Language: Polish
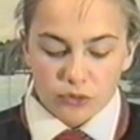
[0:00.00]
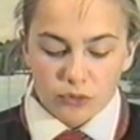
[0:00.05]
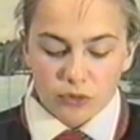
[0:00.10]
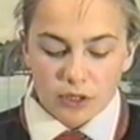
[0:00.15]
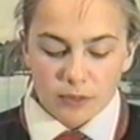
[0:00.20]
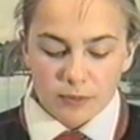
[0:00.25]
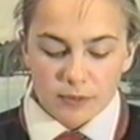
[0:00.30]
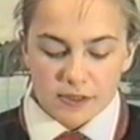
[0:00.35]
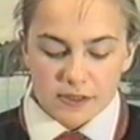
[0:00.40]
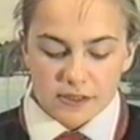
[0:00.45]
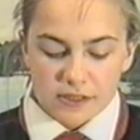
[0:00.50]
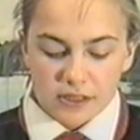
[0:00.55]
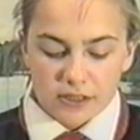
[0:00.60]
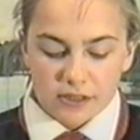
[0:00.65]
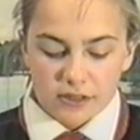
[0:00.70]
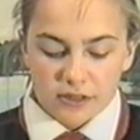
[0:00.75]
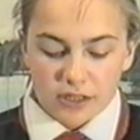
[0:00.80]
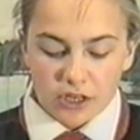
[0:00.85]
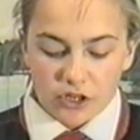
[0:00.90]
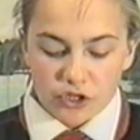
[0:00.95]
Drugie
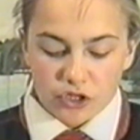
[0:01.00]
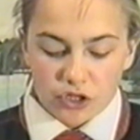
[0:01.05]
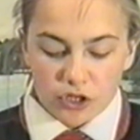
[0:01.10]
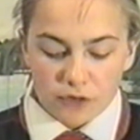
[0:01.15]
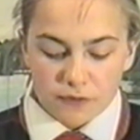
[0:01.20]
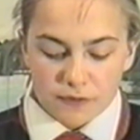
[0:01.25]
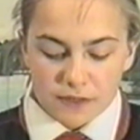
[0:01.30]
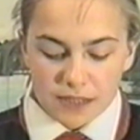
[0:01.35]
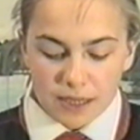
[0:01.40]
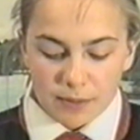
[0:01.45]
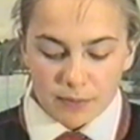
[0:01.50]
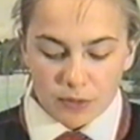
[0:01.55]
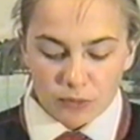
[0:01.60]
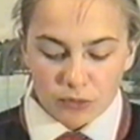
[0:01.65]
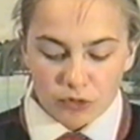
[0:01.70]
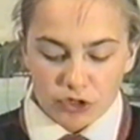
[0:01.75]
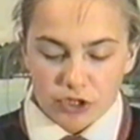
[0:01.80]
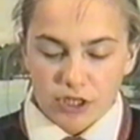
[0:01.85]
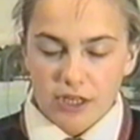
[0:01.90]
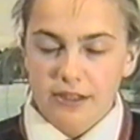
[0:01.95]
miejsce Daczkowska
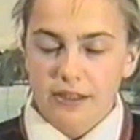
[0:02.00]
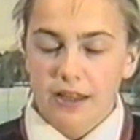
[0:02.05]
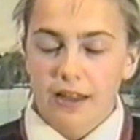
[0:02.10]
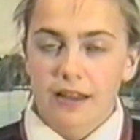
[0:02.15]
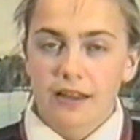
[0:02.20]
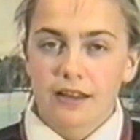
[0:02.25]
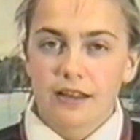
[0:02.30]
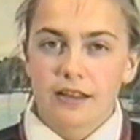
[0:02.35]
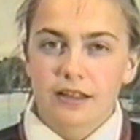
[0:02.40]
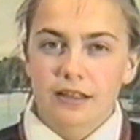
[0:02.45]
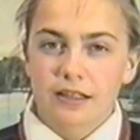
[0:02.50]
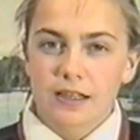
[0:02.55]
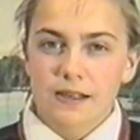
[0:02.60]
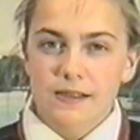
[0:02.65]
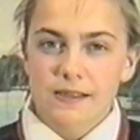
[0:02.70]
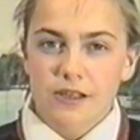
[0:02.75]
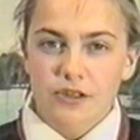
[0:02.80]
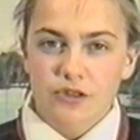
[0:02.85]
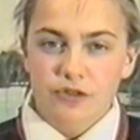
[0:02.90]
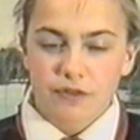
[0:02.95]
Małgorzata,
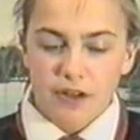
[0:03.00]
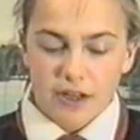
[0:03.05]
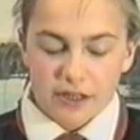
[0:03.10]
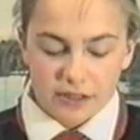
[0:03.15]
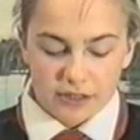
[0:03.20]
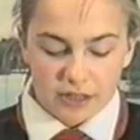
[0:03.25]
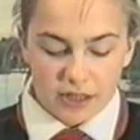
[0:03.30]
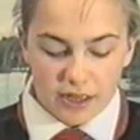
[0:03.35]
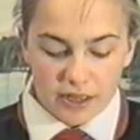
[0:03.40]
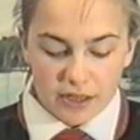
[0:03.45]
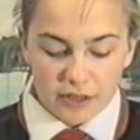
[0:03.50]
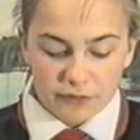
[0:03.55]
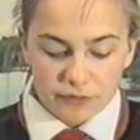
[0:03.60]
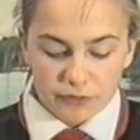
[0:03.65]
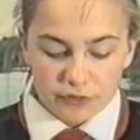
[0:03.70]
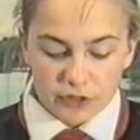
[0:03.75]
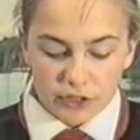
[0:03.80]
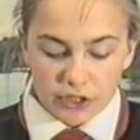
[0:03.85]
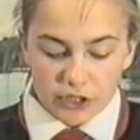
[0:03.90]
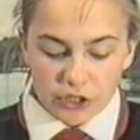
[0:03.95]
klasa 4
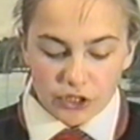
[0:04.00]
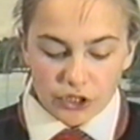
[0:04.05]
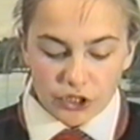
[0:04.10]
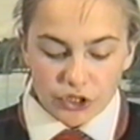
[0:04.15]
F.